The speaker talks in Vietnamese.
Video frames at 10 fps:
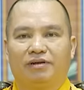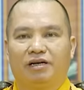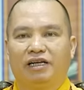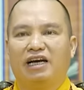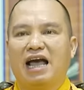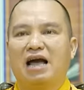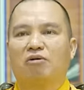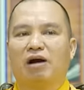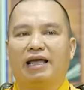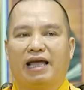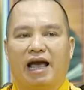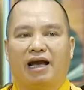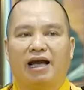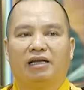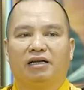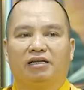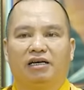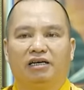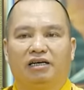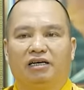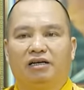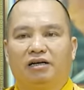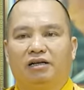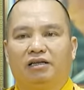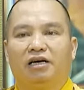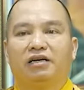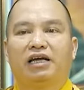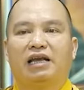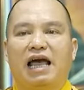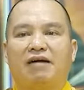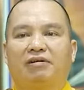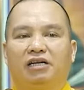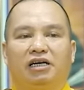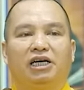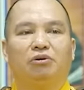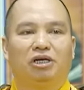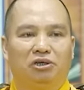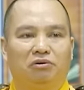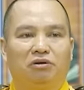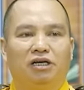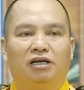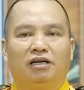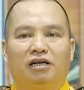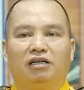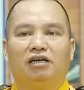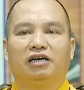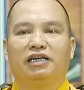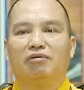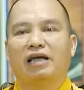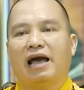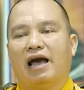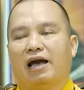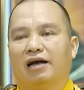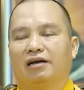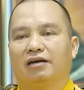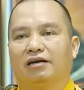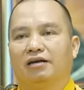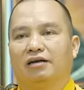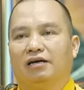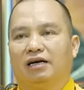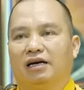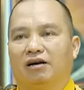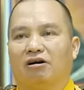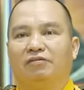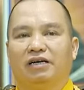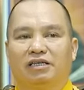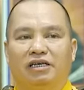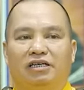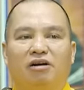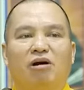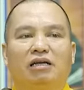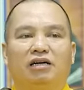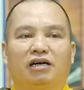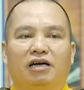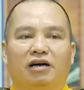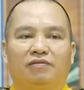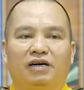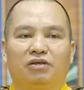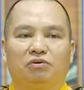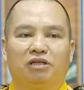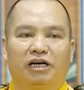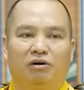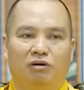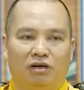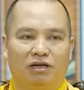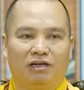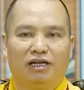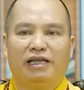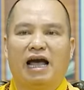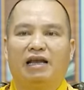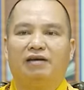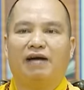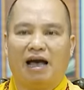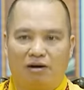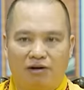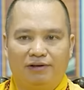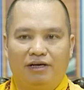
đi ngang qua nhà nghe thấy tiếng thì tiếng rên la và tiếng kêu cứu thế tưởng trong nhà à, có việc gì cho hòa thượng với chú tiểu thì giả đi vào